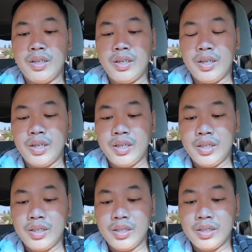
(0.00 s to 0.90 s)

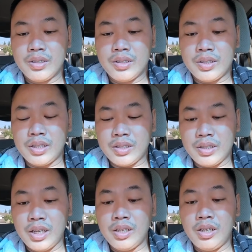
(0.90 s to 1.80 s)
à,
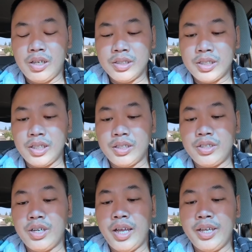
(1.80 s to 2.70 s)
Tân Austin
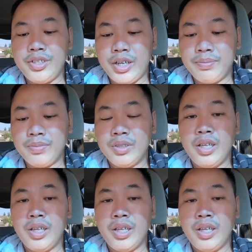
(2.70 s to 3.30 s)
cho 200,